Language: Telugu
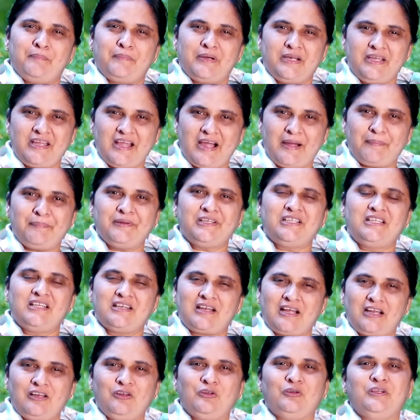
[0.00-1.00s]
మరి యాభై
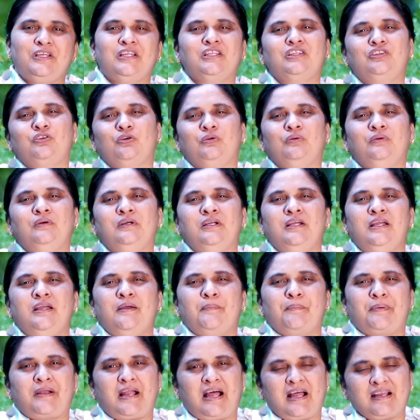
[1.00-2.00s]
దినాల్లో ఎంతో
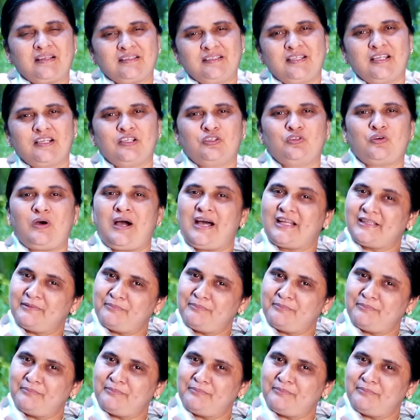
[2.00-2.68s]
ప్రార్థనతో